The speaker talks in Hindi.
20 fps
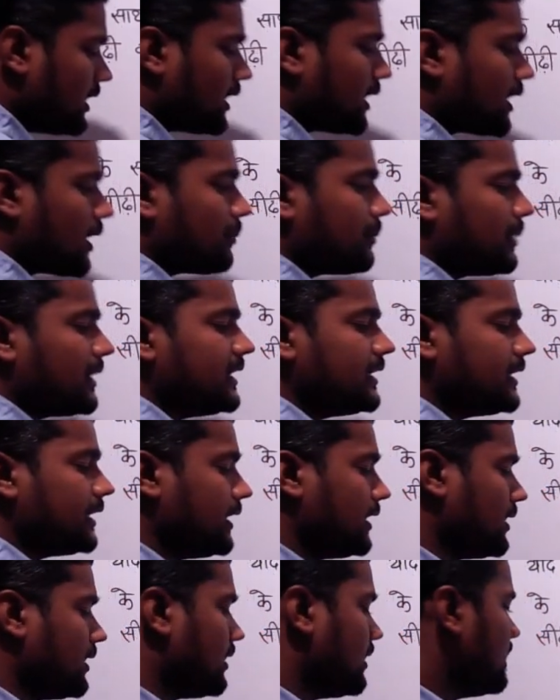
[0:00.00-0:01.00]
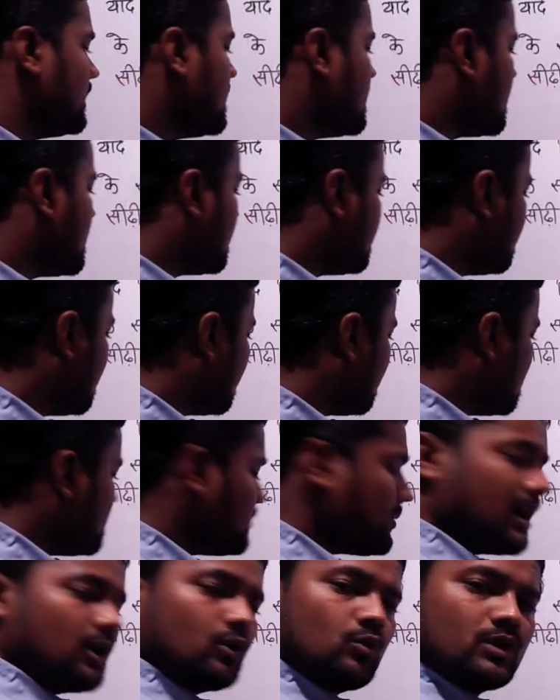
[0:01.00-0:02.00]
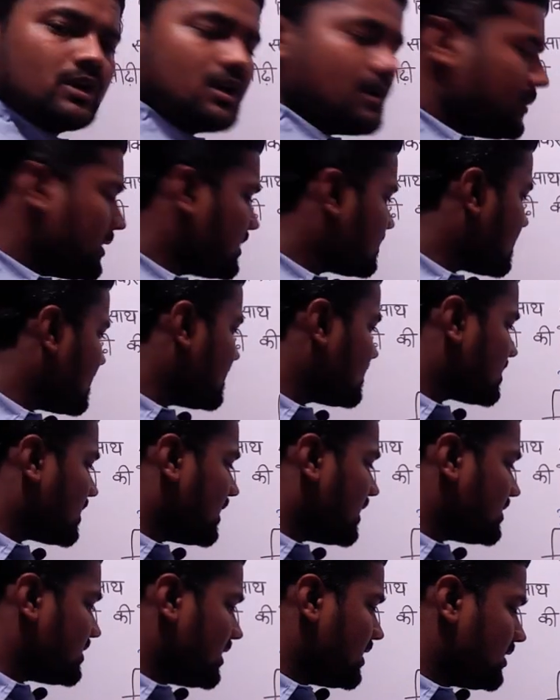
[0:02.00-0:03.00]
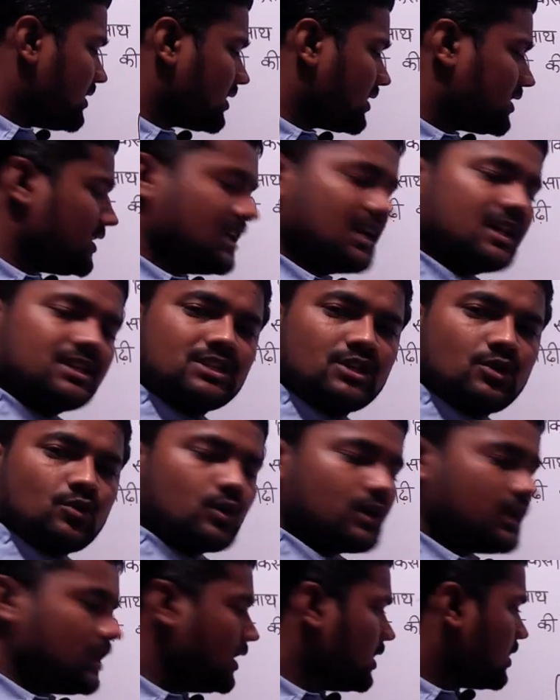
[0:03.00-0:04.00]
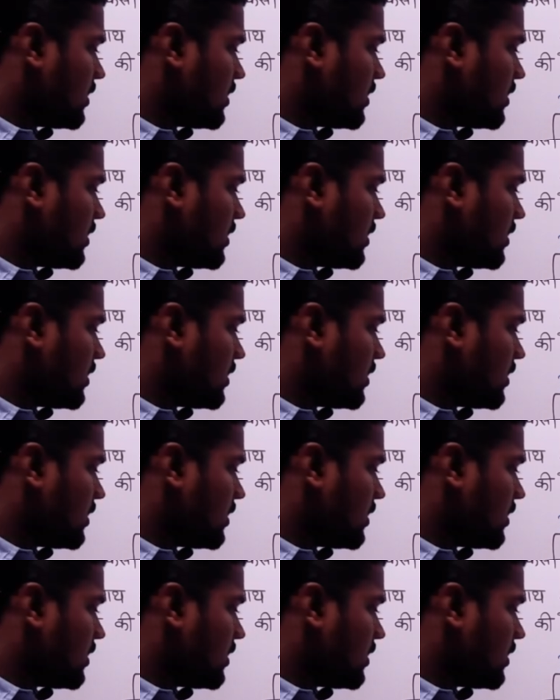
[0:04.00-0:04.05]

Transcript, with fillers: नब्बे डिग्री का ये दीवार होगी हमेशा इस तरह से धरती ऐसे होगी